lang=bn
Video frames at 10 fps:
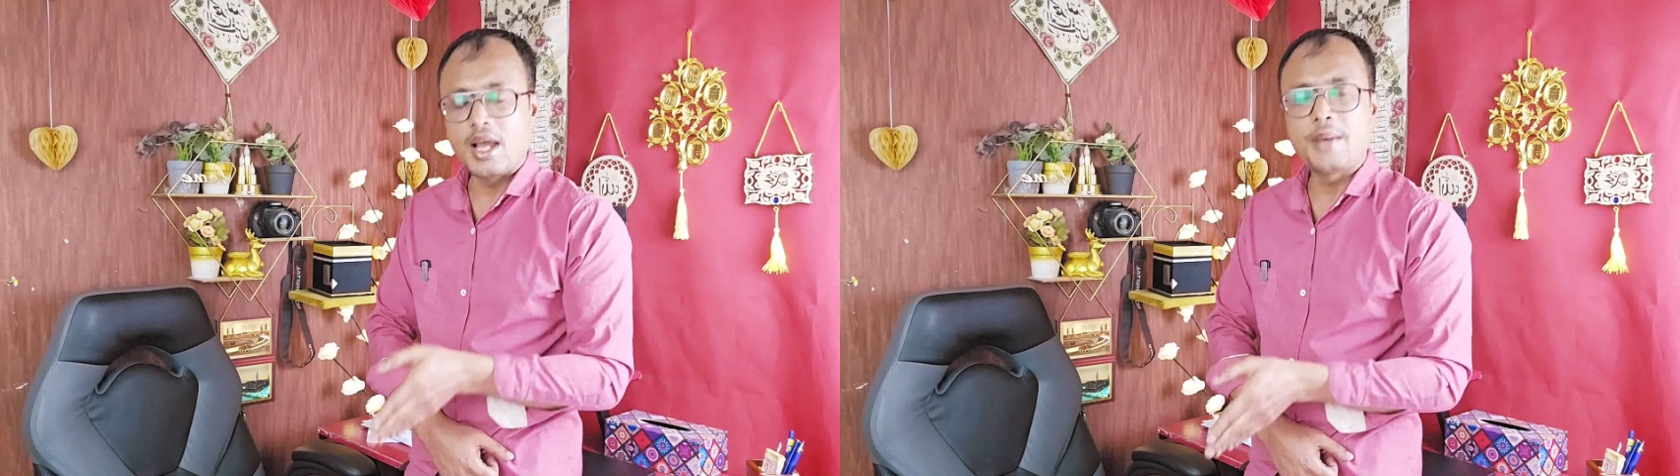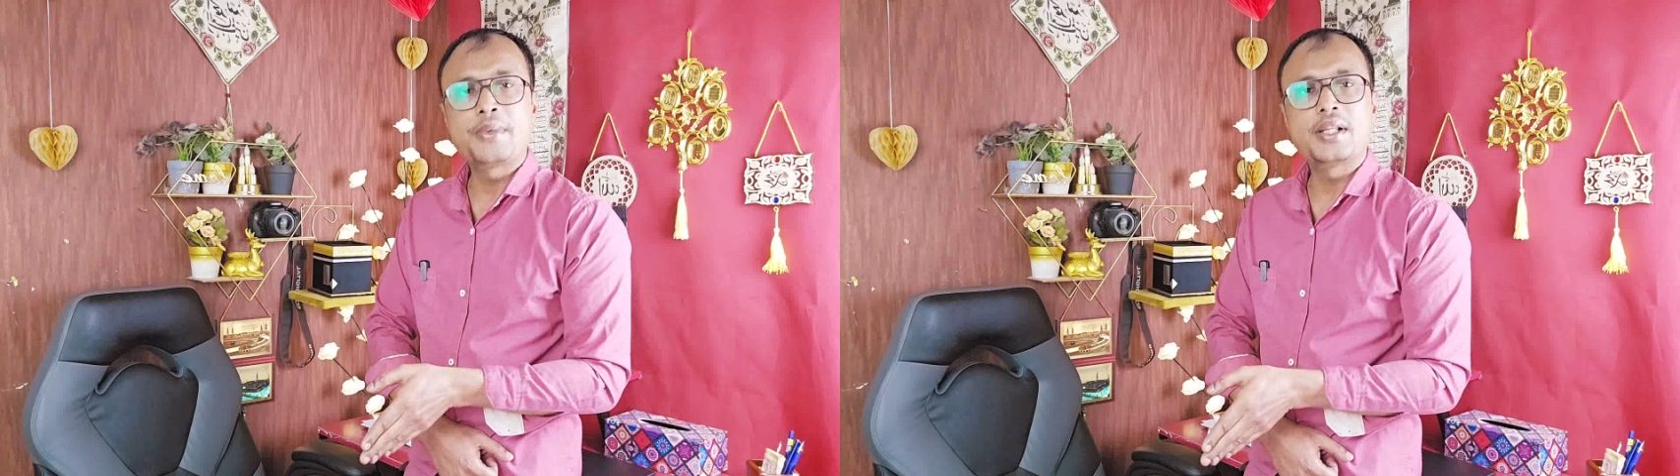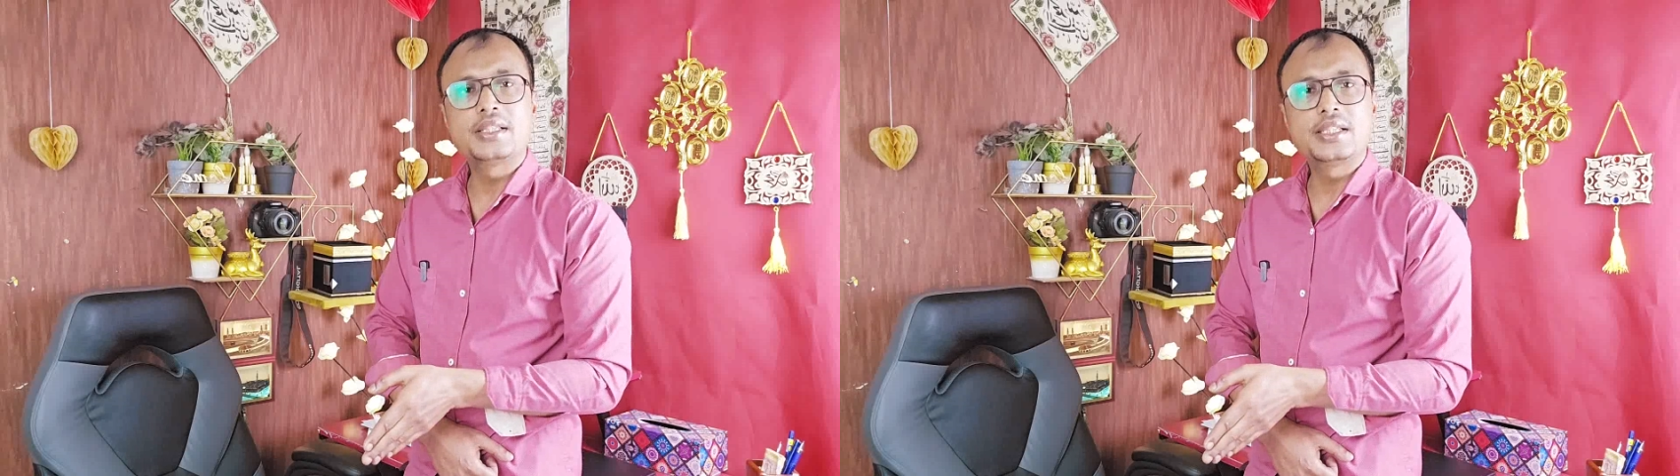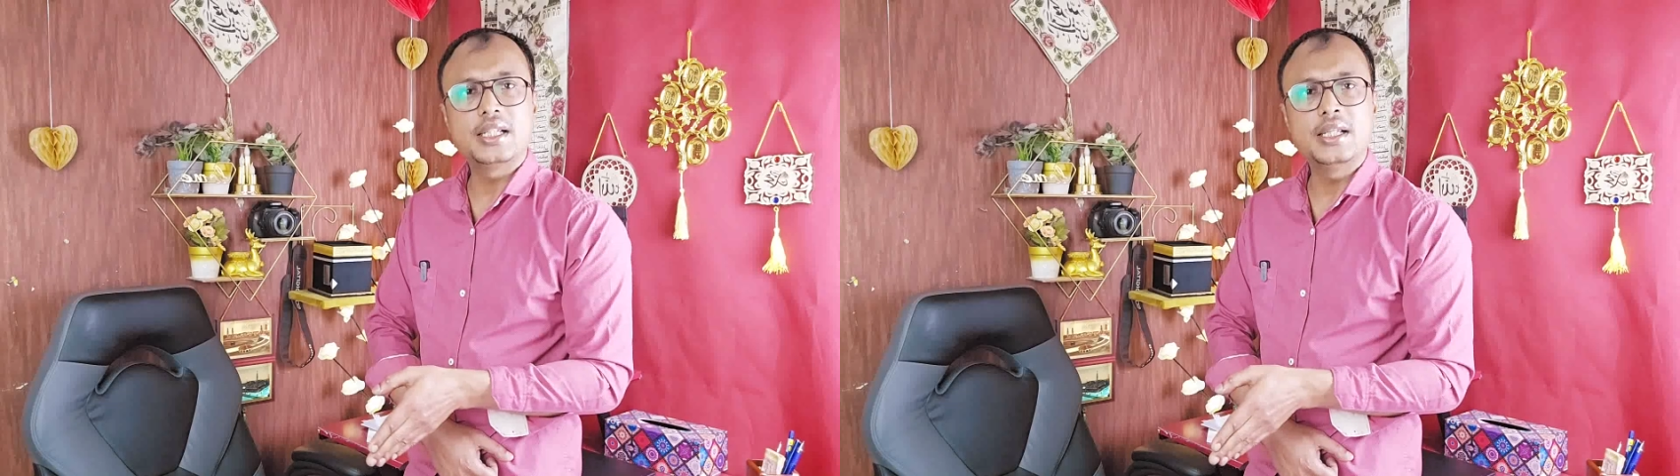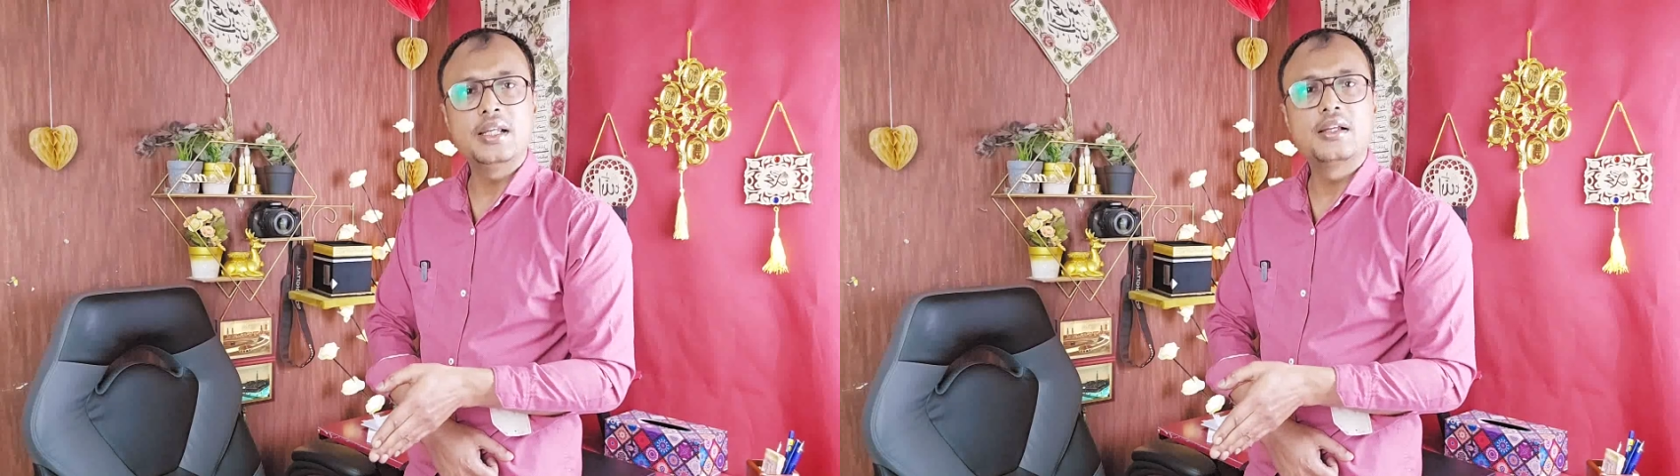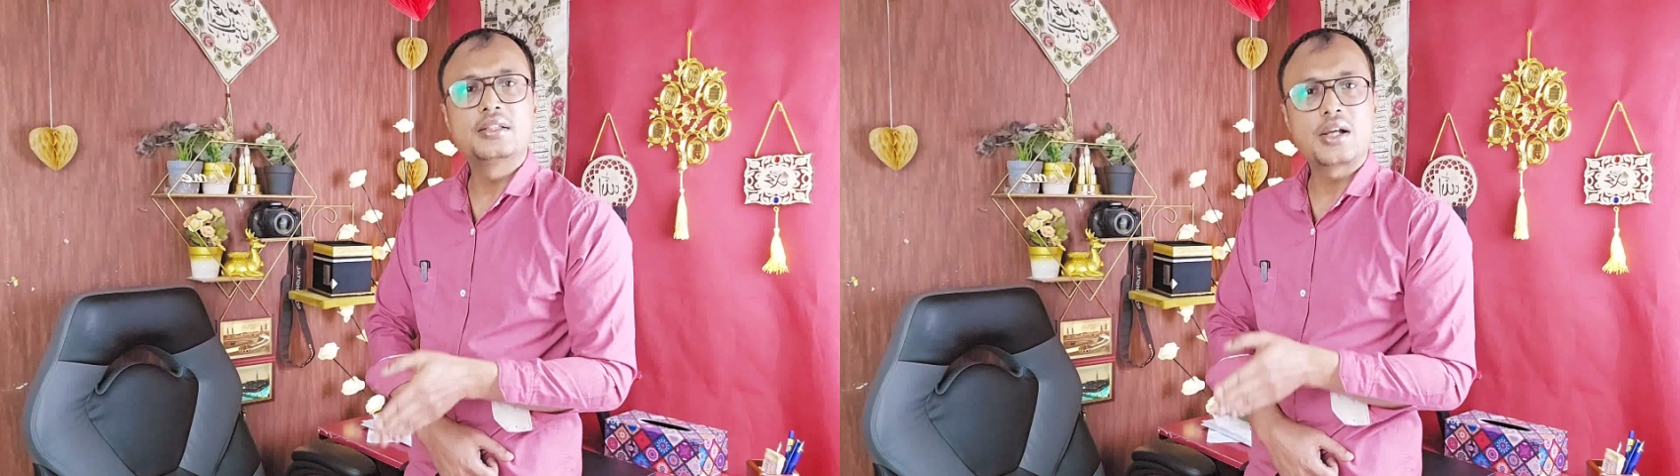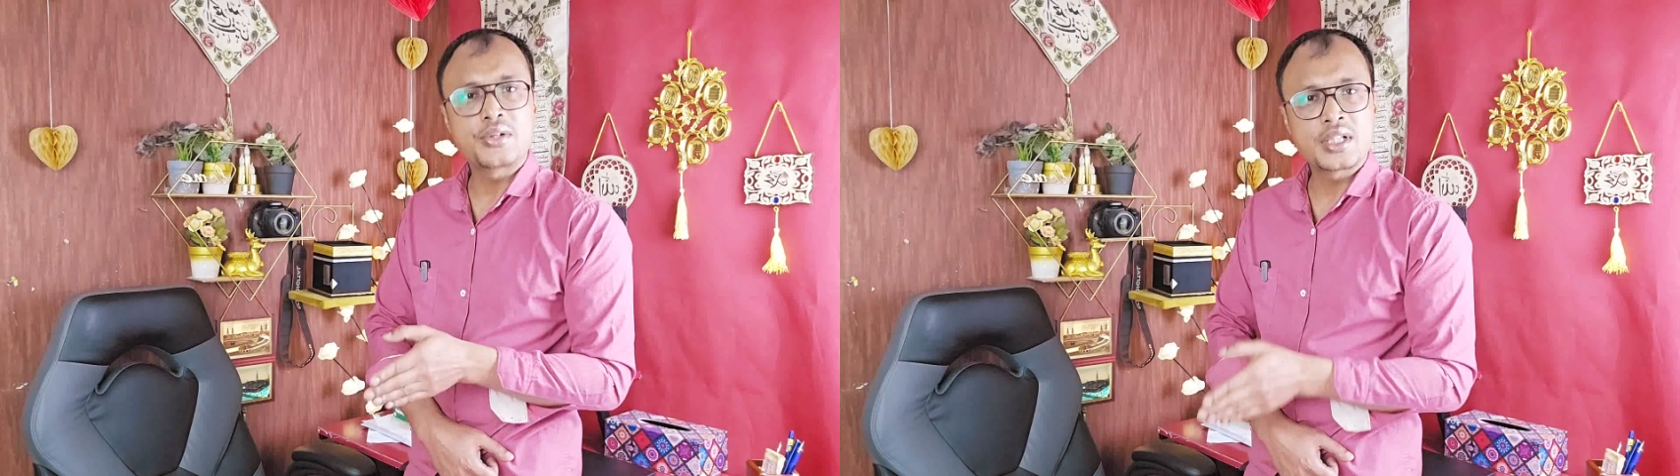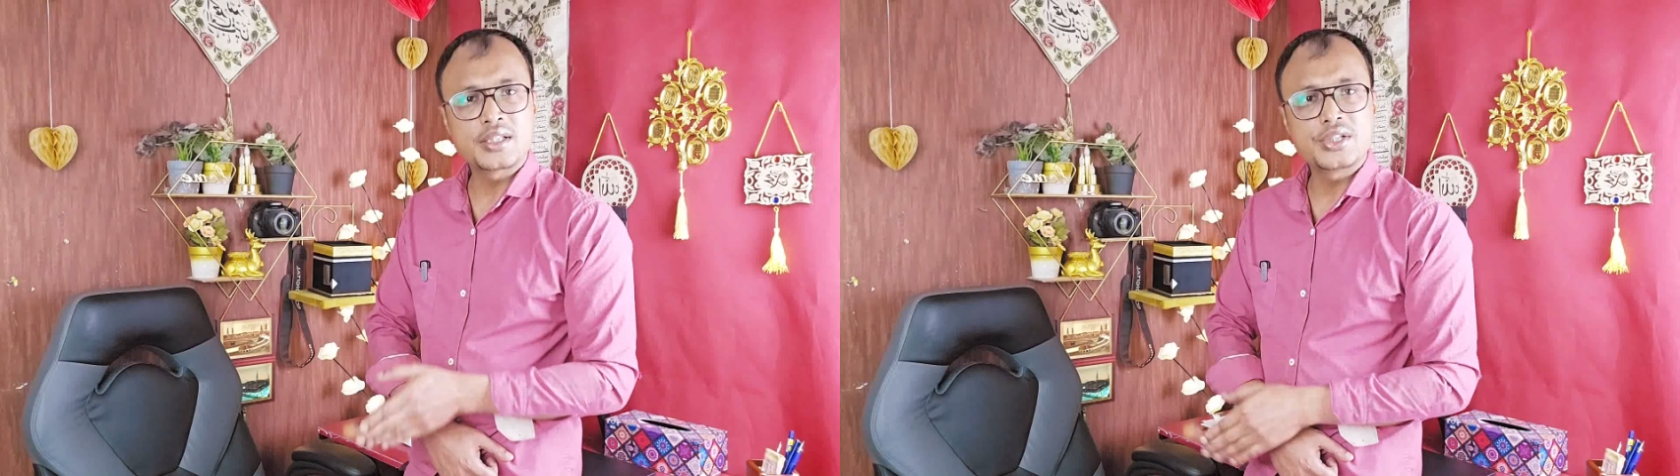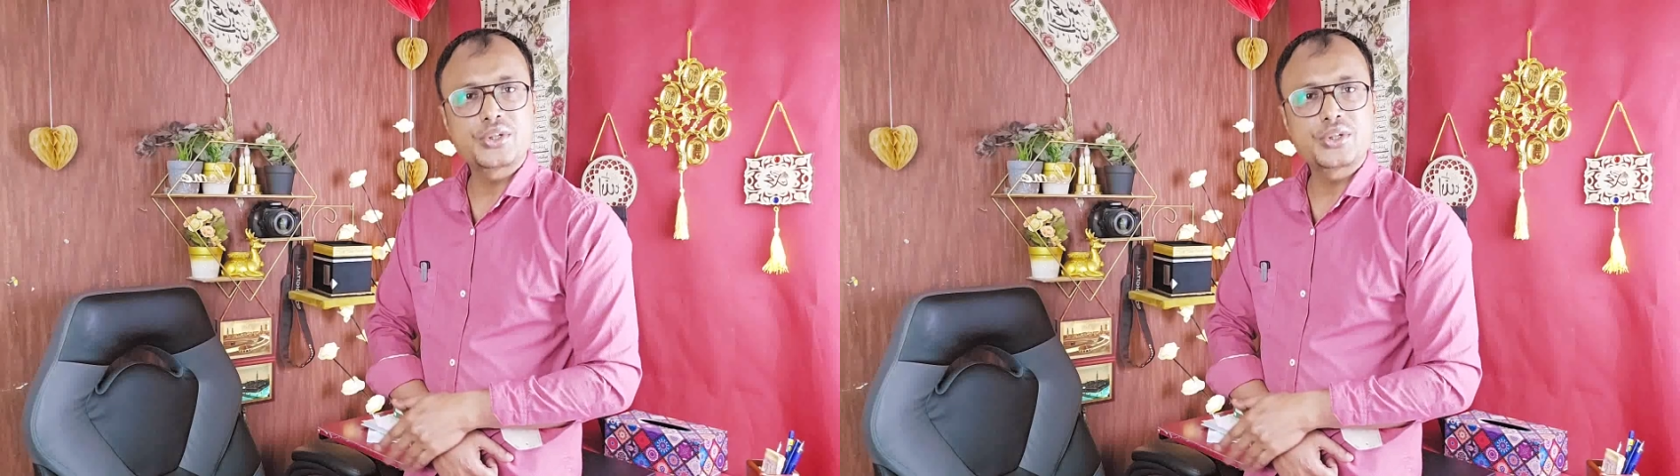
আপনার যে যাওয়া যাতে